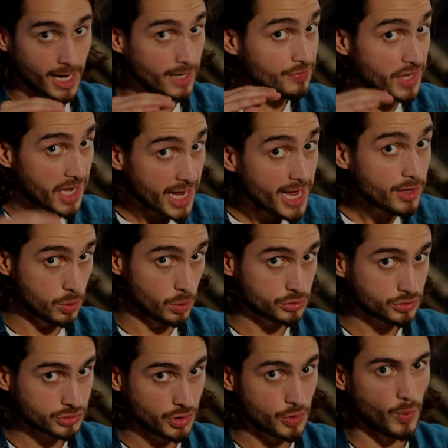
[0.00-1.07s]
entre ellos
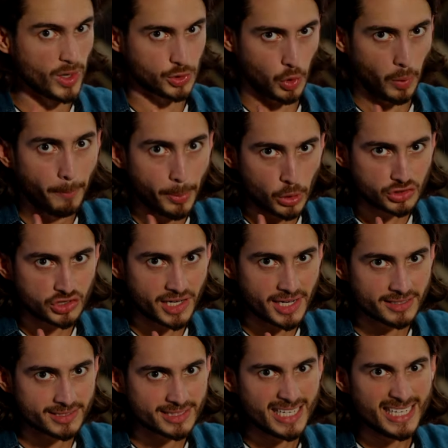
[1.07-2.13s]
nuestros
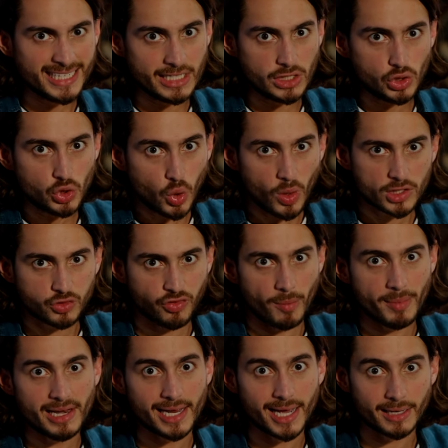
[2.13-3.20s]
próceres y toda su
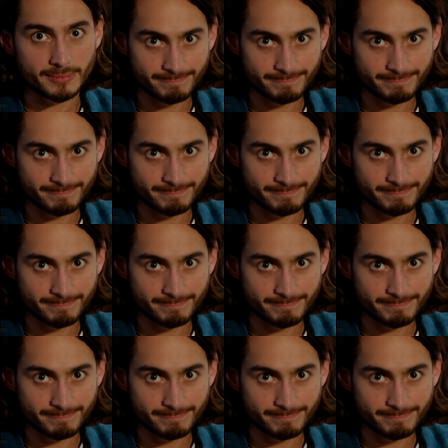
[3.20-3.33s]
familia.